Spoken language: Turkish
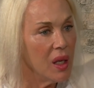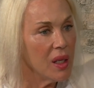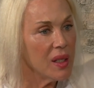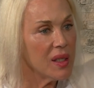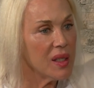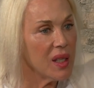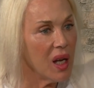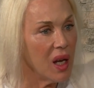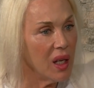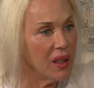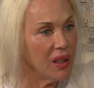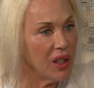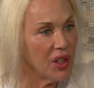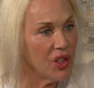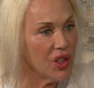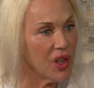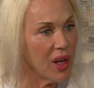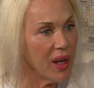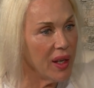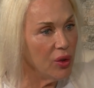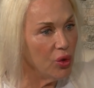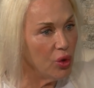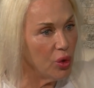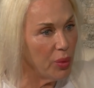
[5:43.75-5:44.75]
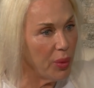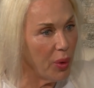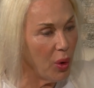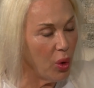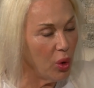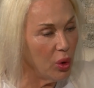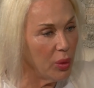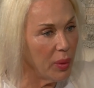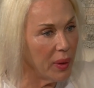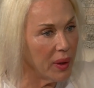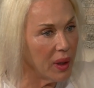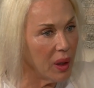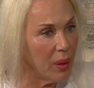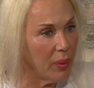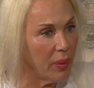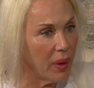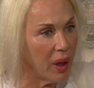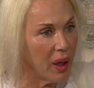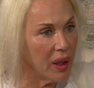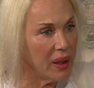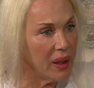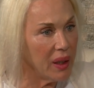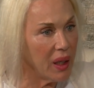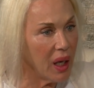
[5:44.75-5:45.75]
Sadece entübe olmana
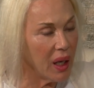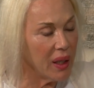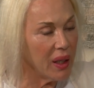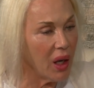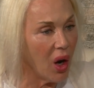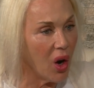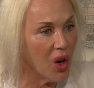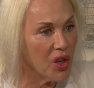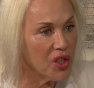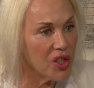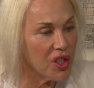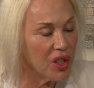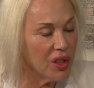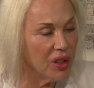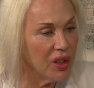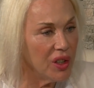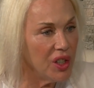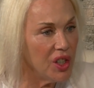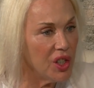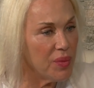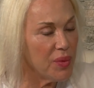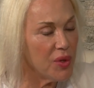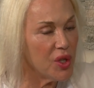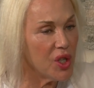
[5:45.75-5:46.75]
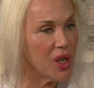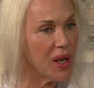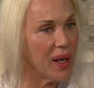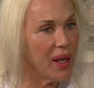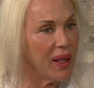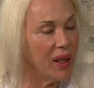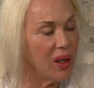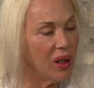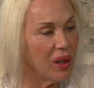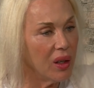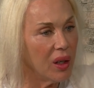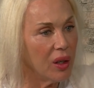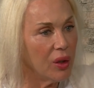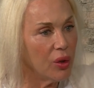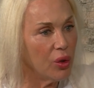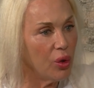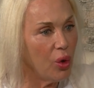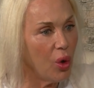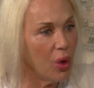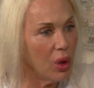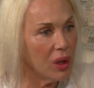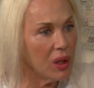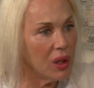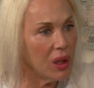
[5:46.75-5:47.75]
mani. Yani aşının hiçbir şeye yararı
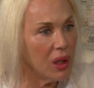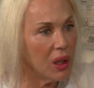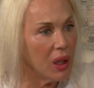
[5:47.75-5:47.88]
yok ki.